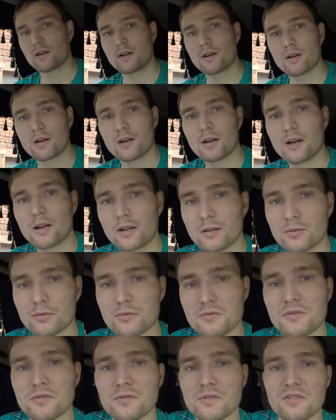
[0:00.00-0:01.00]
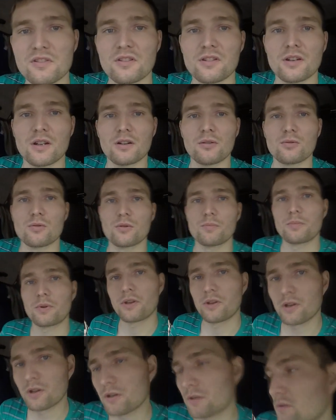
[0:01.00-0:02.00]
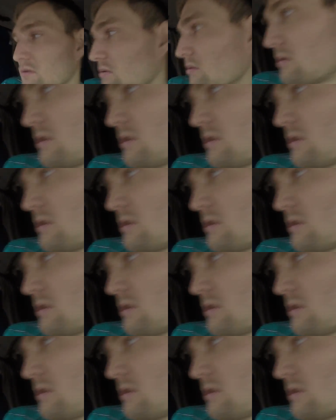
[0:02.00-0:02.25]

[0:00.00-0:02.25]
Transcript: А, грузился я уже, приехал